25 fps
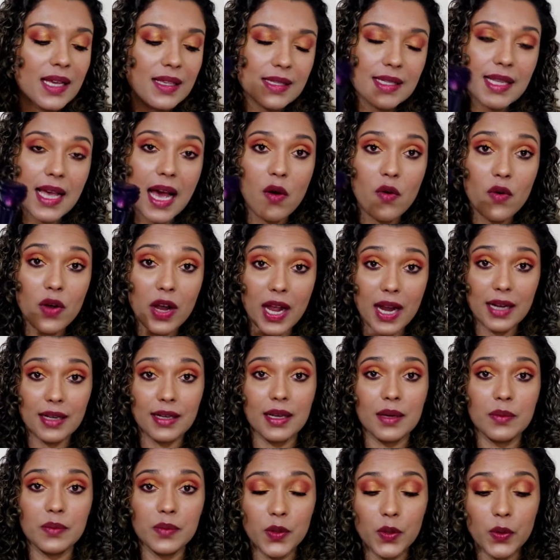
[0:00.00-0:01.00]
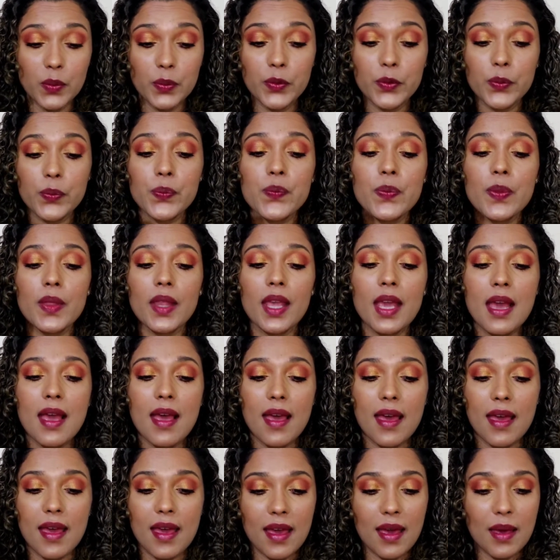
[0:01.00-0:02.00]
Sal, cardamomo,
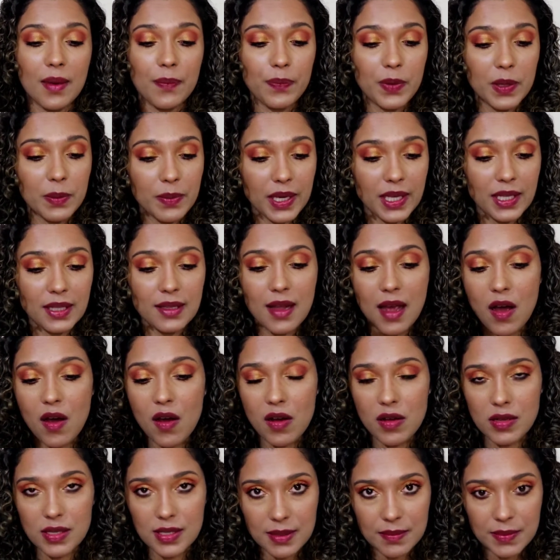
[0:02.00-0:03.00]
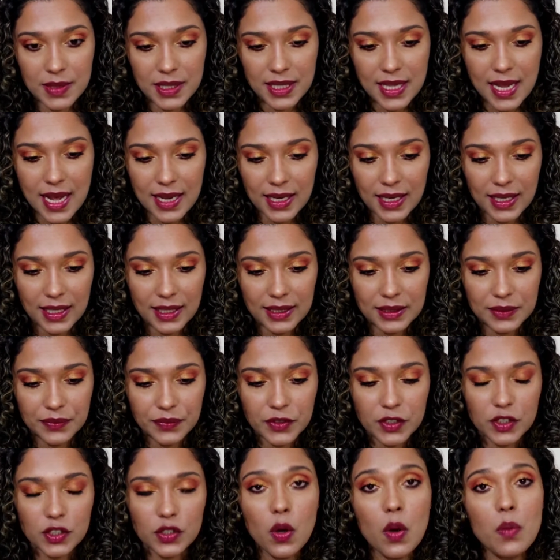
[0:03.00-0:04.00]
é, pimenta rosa,
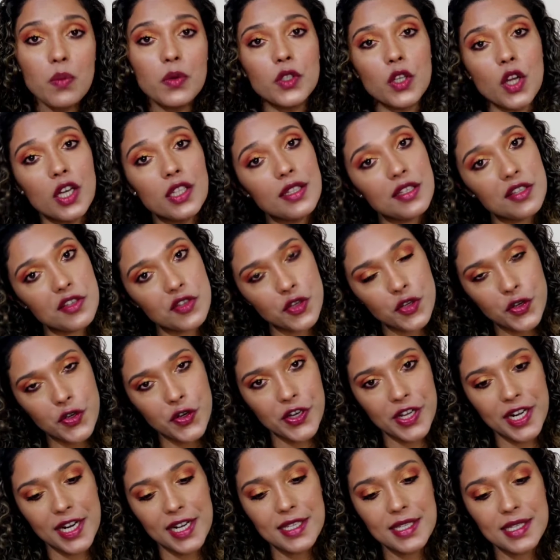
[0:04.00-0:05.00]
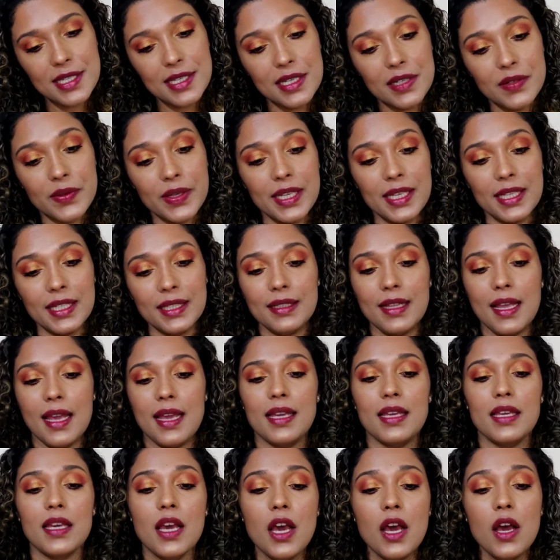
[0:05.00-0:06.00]
mandarina. Como notas de coração, ele
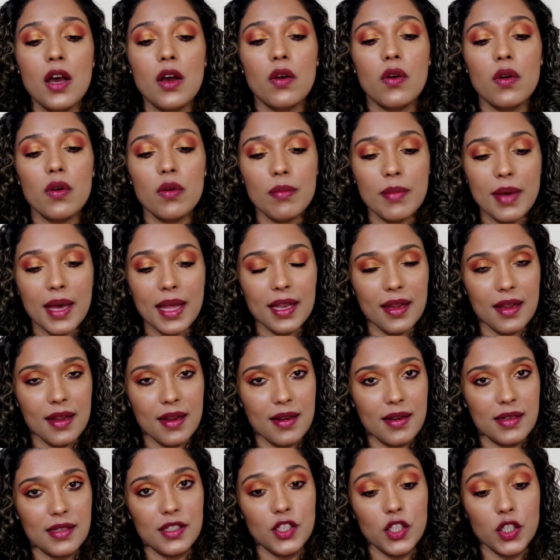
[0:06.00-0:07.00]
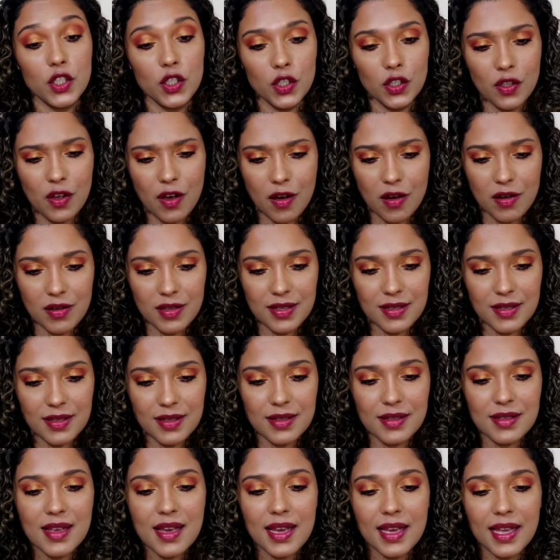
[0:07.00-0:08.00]
tem cumarina,
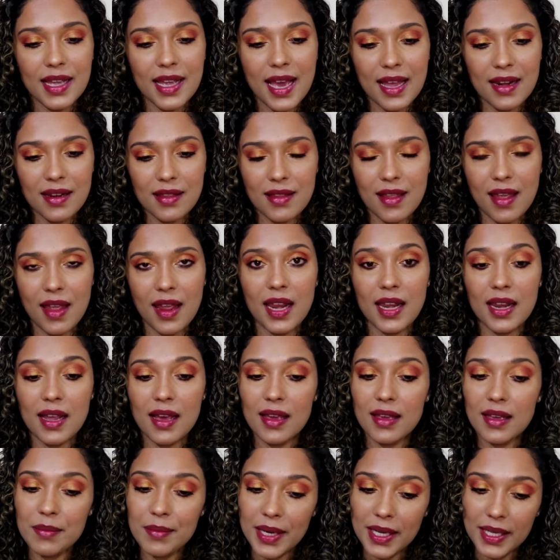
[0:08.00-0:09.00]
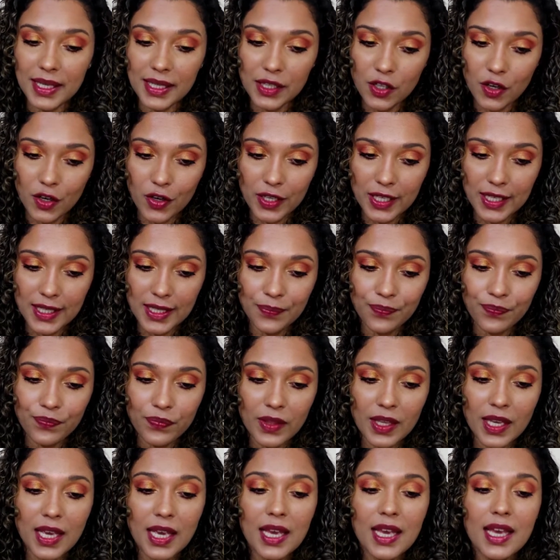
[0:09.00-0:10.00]
nozes, gardênia e magnólia.
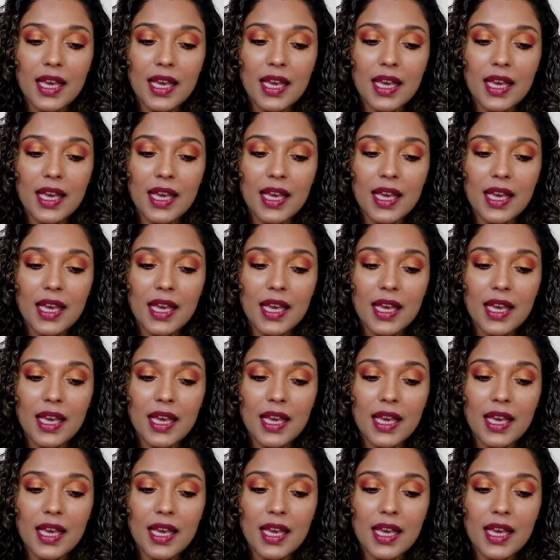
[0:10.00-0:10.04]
